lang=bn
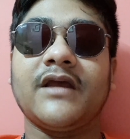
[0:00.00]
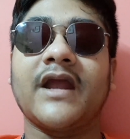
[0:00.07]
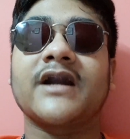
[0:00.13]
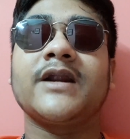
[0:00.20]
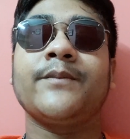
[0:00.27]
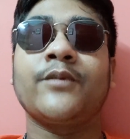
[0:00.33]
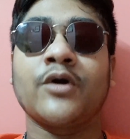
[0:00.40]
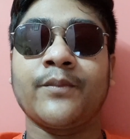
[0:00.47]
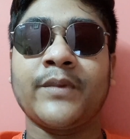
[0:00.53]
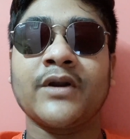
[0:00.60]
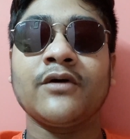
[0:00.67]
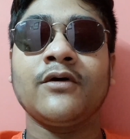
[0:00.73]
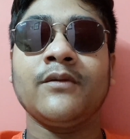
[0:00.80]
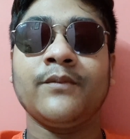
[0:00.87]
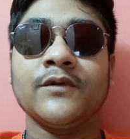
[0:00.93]
একটা প্রপার
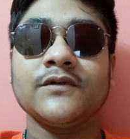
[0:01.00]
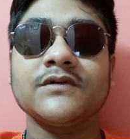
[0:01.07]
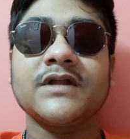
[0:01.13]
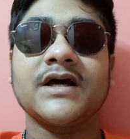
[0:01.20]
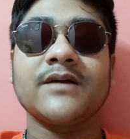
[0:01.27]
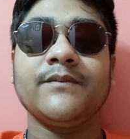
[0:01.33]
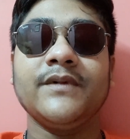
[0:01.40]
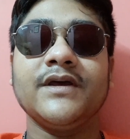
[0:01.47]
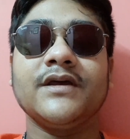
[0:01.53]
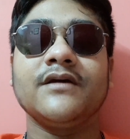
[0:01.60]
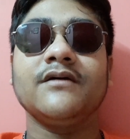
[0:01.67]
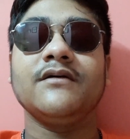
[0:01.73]
গল্প তো থাকবে